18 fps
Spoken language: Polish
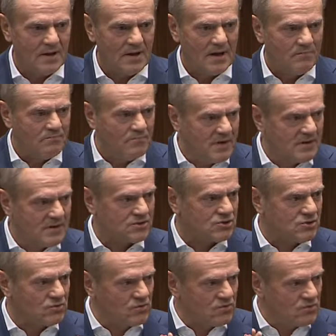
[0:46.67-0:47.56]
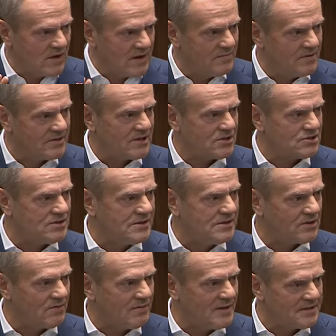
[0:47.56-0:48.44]
My szukujemy też
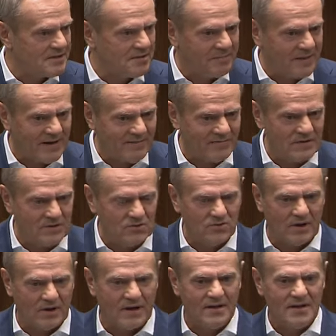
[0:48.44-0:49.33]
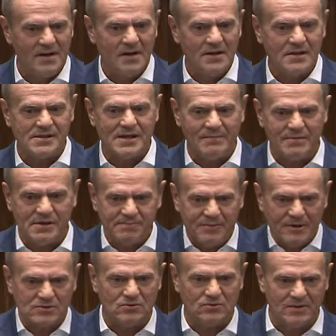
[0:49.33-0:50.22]
instrumenty prawne, które
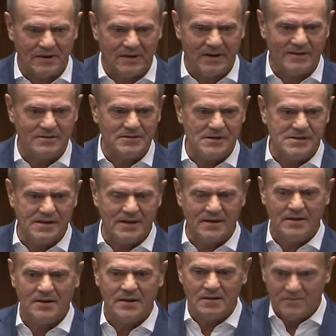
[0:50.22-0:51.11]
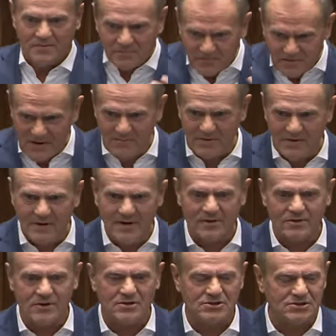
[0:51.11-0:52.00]
zabezpieczą te granice. Wiemy,
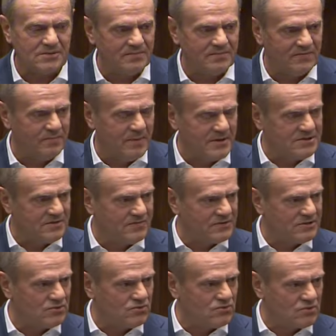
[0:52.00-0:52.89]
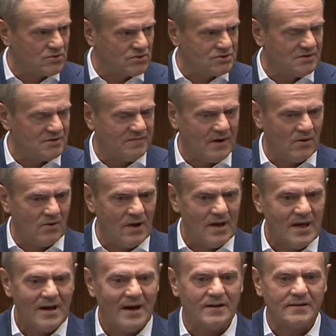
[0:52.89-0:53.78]
ile to jeszcze będzie wysiłku kosztowało,
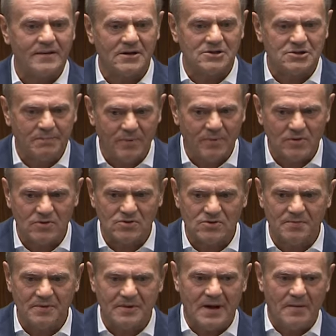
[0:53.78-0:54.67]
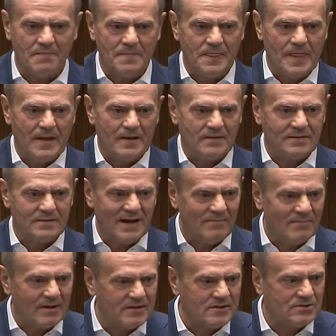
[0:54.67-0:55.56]
ale także po to, żeby tam
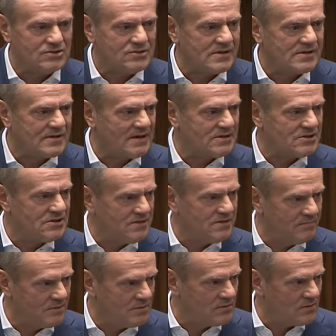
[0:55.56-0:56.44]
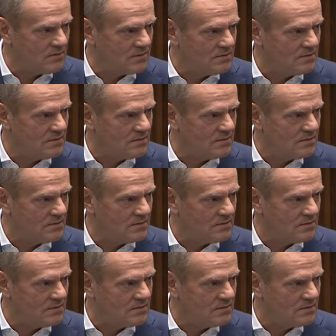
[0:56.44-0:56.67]
dramatycznych zdarzeń nie było.